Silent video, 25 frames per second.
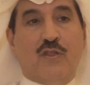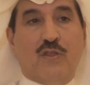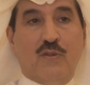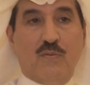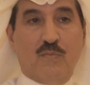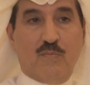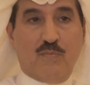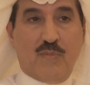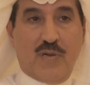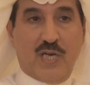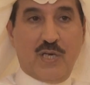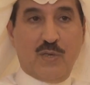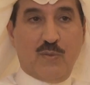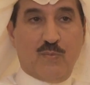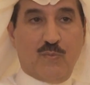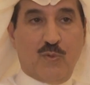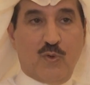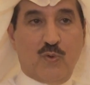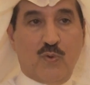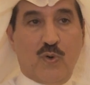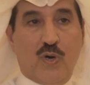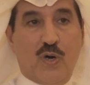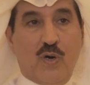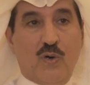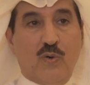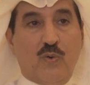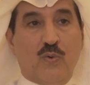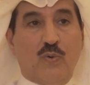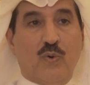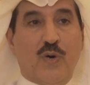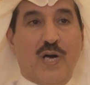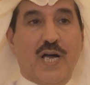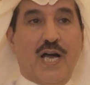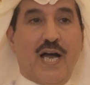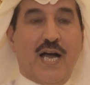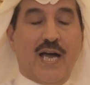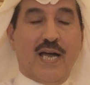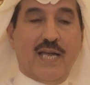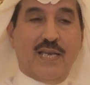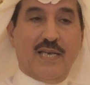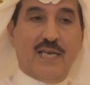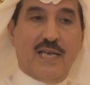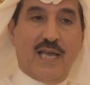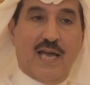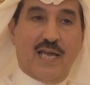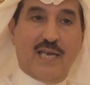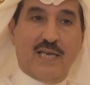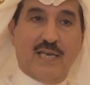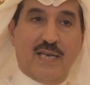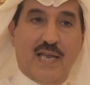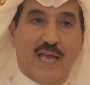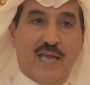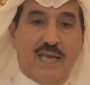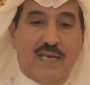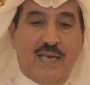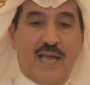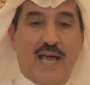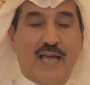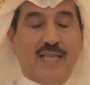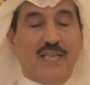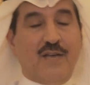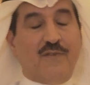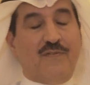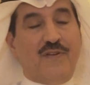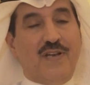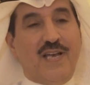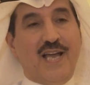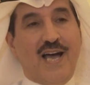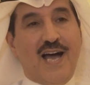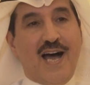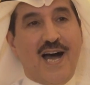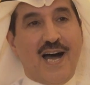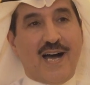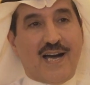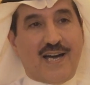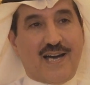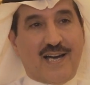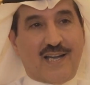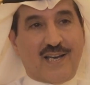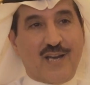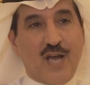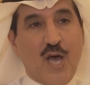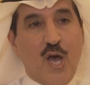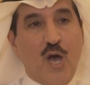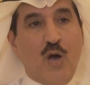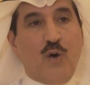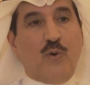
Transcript: ثم نموه والهدف الآخر